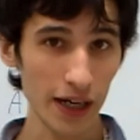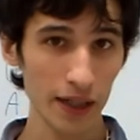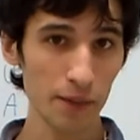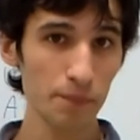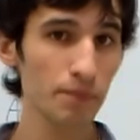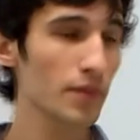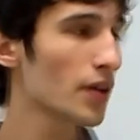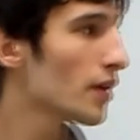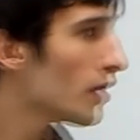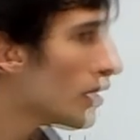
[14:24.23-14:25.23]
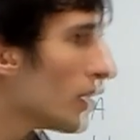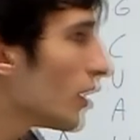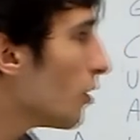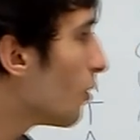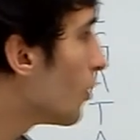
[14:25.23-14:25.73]
cara,
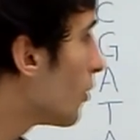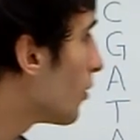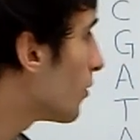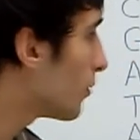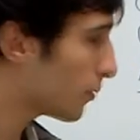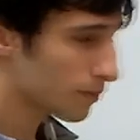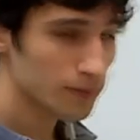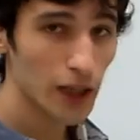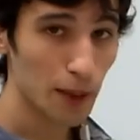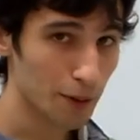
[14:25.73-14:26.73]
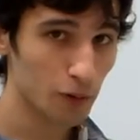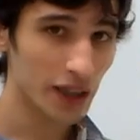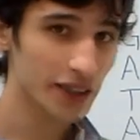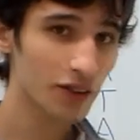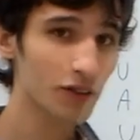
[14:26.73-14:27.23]
la
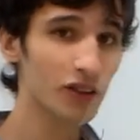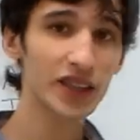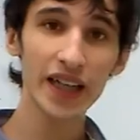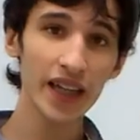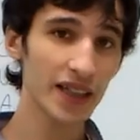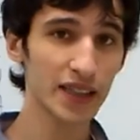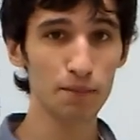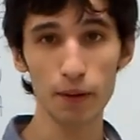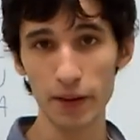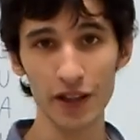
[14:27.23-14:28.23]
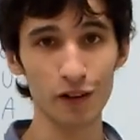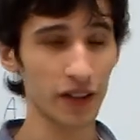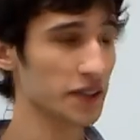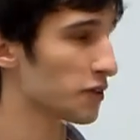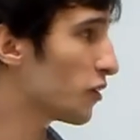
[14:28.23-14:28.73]
maduración no se queda simplemente
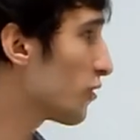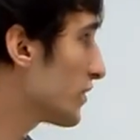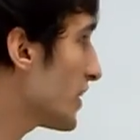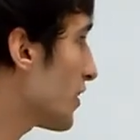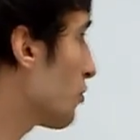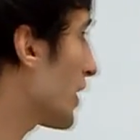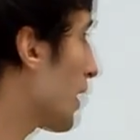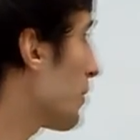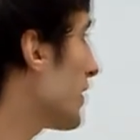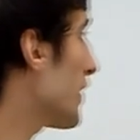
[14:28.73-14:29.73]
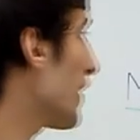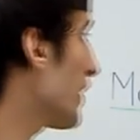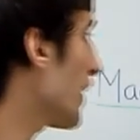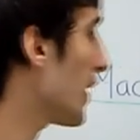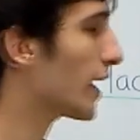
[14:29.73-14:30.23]
con eso, no consiste únicamente
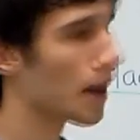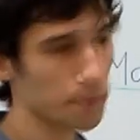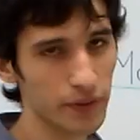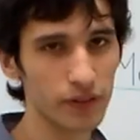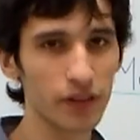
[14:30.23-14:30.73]
en el CAP.